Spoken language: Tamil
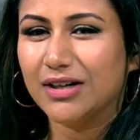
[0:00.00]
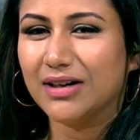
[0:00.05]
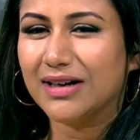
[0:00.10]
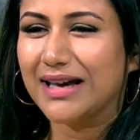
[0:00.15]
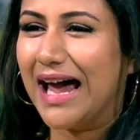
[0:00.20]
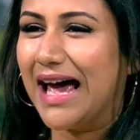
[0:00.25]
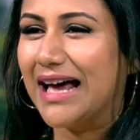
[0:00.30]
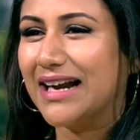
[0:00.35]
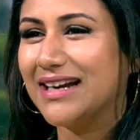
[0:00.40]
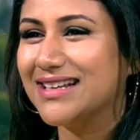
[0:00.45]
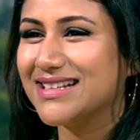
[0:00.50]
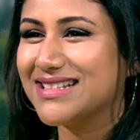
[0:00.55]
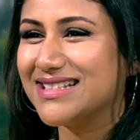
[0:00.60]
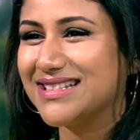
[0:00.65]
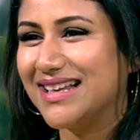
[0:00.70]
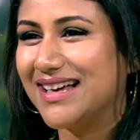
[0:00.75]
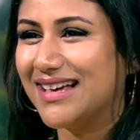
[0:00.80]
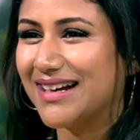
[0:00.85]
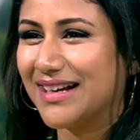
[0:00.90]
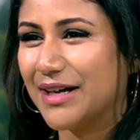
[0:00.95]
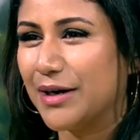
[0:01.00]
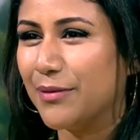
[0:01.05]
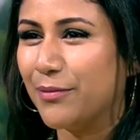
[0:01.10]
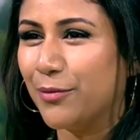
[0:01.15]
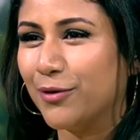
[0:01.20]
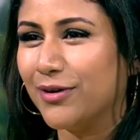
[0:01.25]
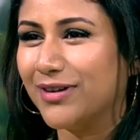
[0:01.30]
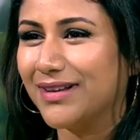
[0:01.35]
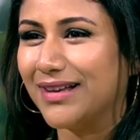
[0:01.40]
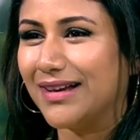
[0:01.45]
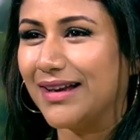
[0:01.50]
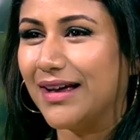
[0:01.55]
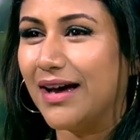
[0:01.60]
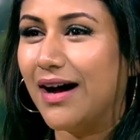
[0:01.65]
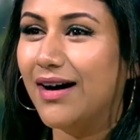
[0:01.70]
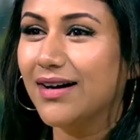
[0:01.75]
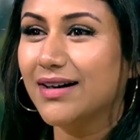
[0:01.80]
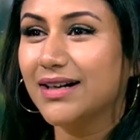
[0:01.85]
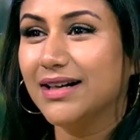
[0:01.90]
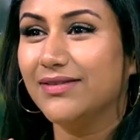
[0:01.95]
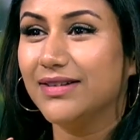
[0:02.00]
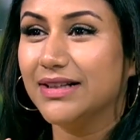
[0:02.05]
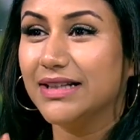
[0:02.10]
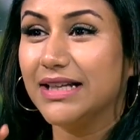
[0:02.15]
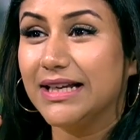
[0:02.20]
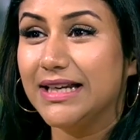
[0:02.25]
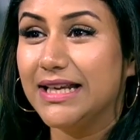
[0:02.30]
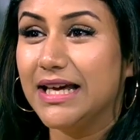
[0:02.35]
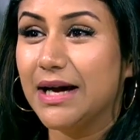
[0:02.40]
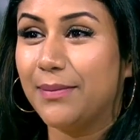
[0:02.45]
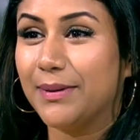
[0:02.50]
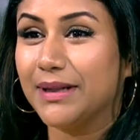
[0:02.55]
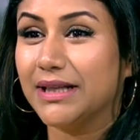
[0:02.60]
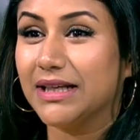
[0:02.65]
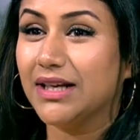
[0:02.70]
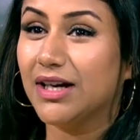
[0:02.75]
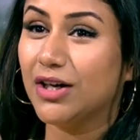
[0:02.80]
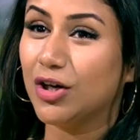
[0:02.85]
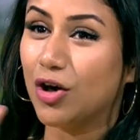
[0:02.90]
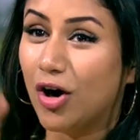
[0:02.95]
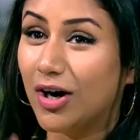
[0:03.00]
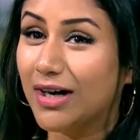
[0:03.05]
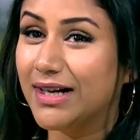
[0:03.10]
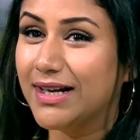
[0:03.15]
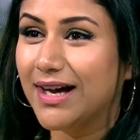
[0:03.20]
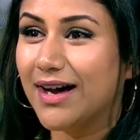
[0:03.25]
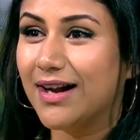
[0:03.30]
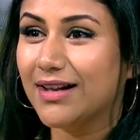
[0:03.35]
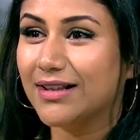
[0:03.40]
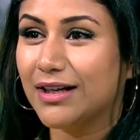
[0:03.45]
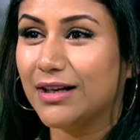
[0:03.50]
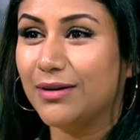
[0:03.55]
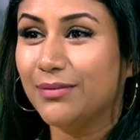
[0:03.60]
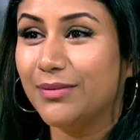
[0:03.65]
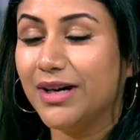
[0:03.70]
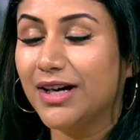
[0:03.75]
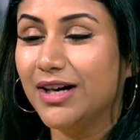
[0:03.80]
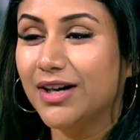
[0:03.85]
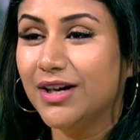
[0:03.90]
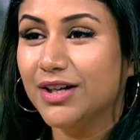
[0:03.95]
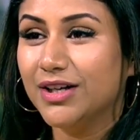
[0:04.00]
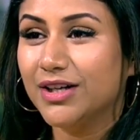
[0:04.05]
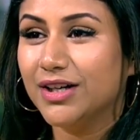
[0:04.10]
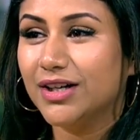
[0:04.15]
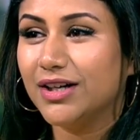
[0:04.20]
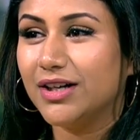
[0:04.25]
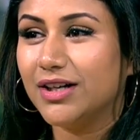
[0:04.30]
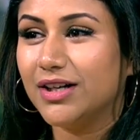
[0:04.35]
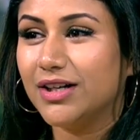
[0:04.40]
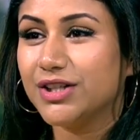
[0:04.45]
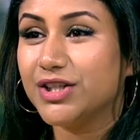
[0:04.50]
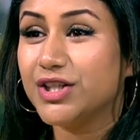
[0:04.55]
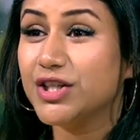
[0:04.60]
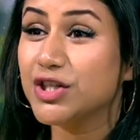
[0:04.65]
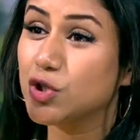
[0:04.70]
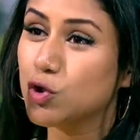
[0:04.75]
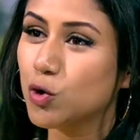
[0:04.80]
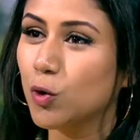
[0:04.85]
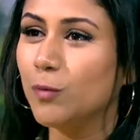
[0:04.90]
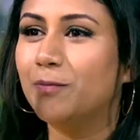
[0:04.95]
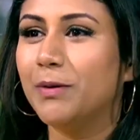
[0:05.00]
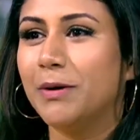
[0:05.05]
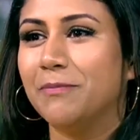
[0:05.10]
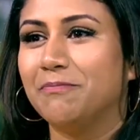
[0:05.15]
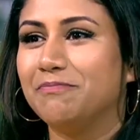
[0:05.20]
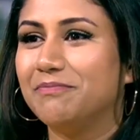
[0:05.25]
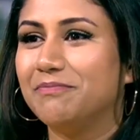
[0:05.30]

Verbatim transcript: கேர்லெஸ்லாம் இருக்கிற பொண்ணு தானே அங்கே வந்து இனியா பார்த்தீங்கன்னா நாட்டியா இருந்தாலுமே ஷி சூப்பர்